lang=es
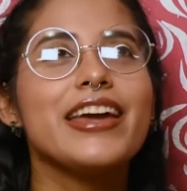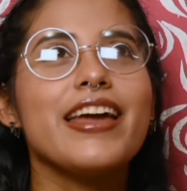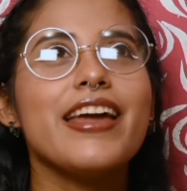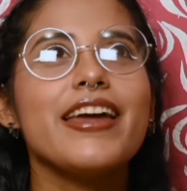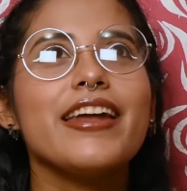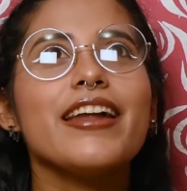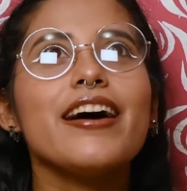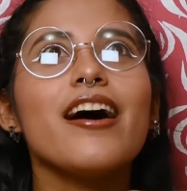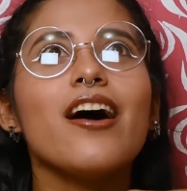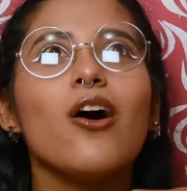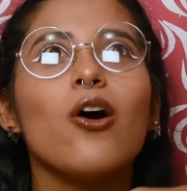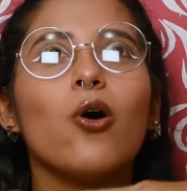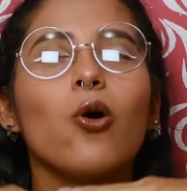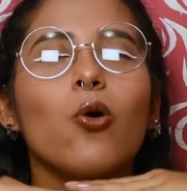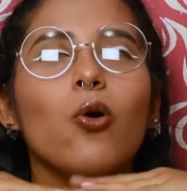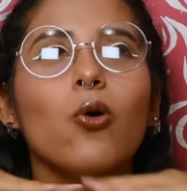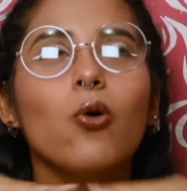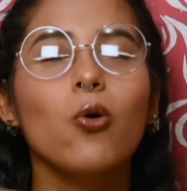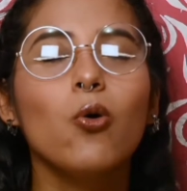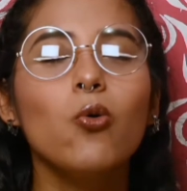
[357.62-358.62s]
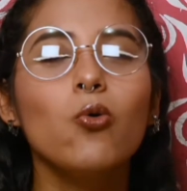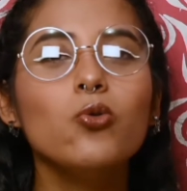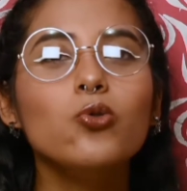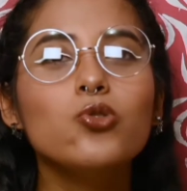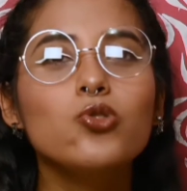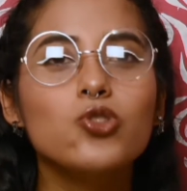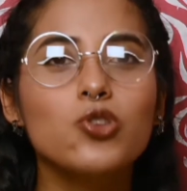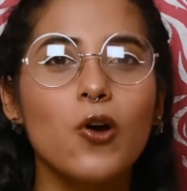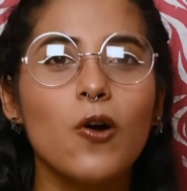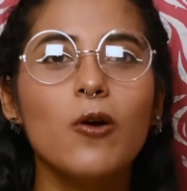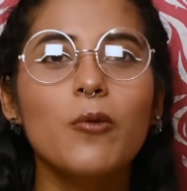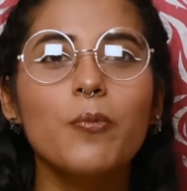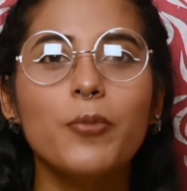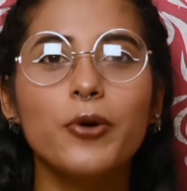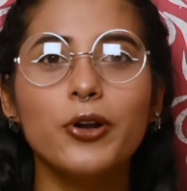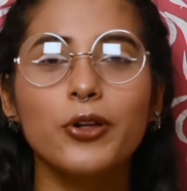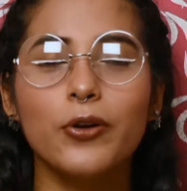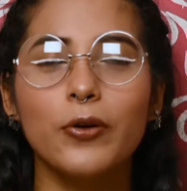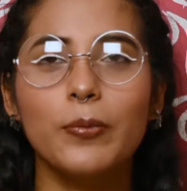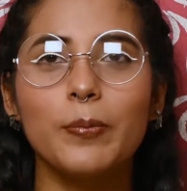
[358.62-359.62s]
Era un show
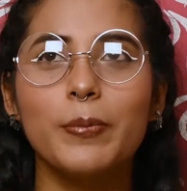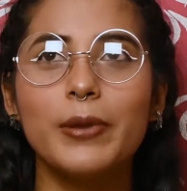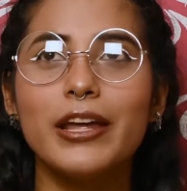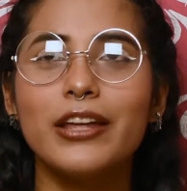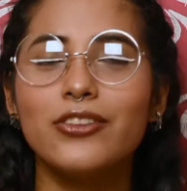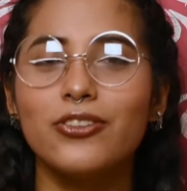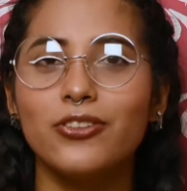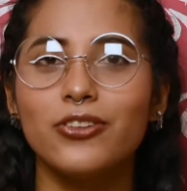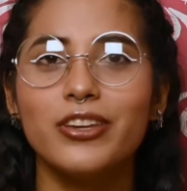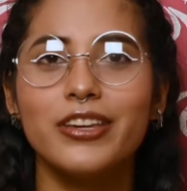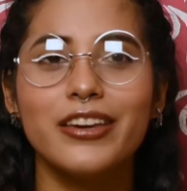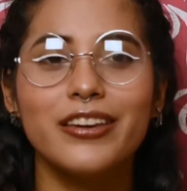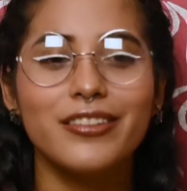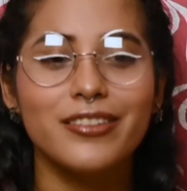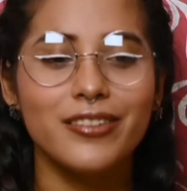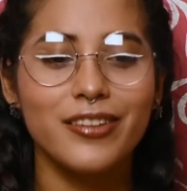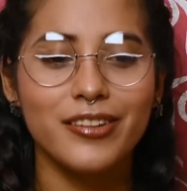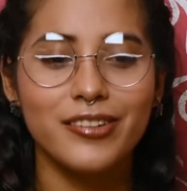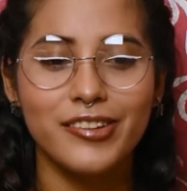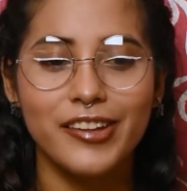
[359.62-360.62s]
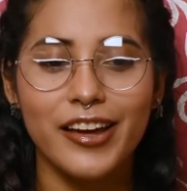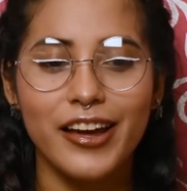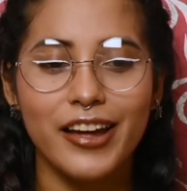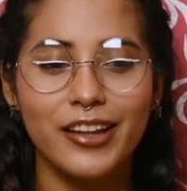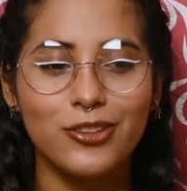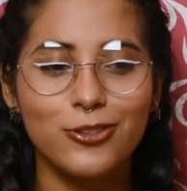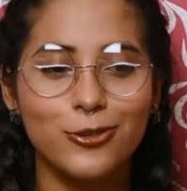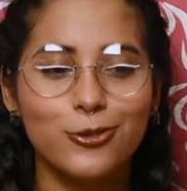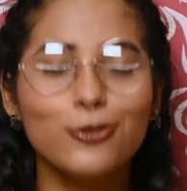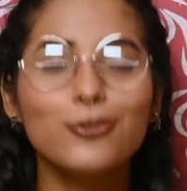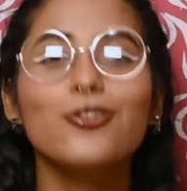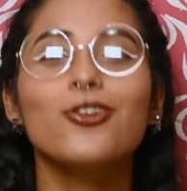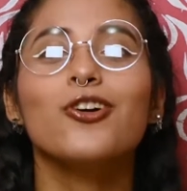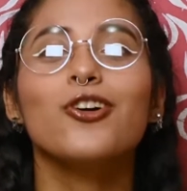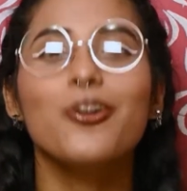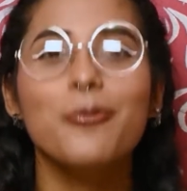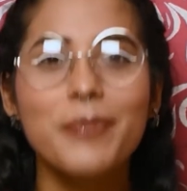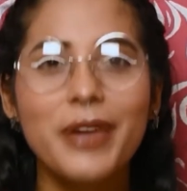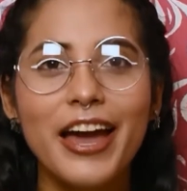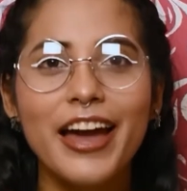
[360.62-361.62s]
por completo. Y es, o sea, tú no
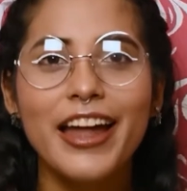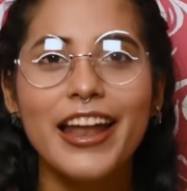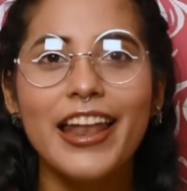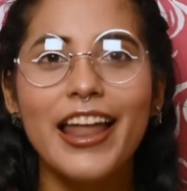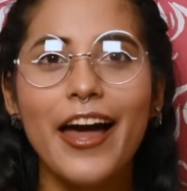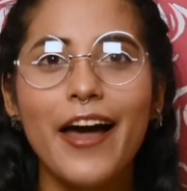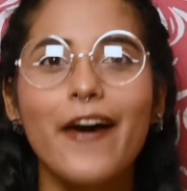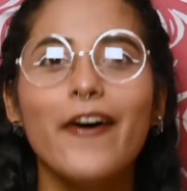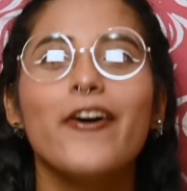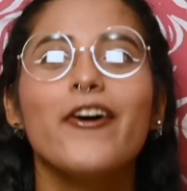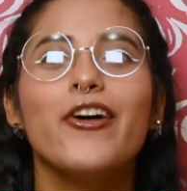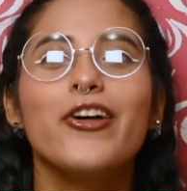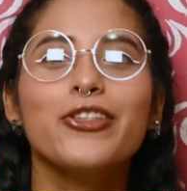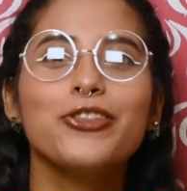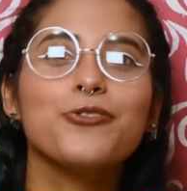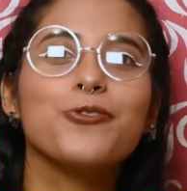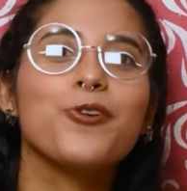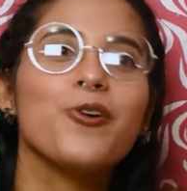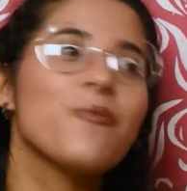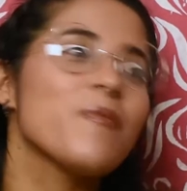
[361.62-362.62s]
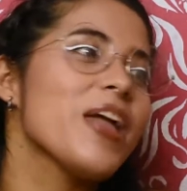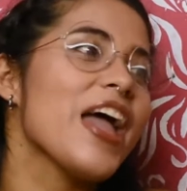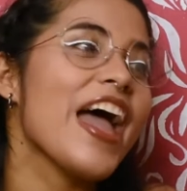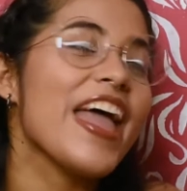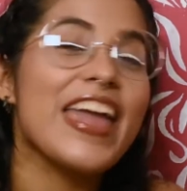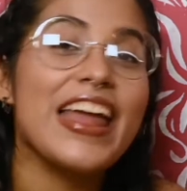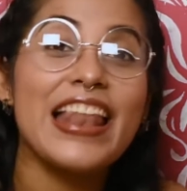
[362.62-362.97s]
comías helado, tú comías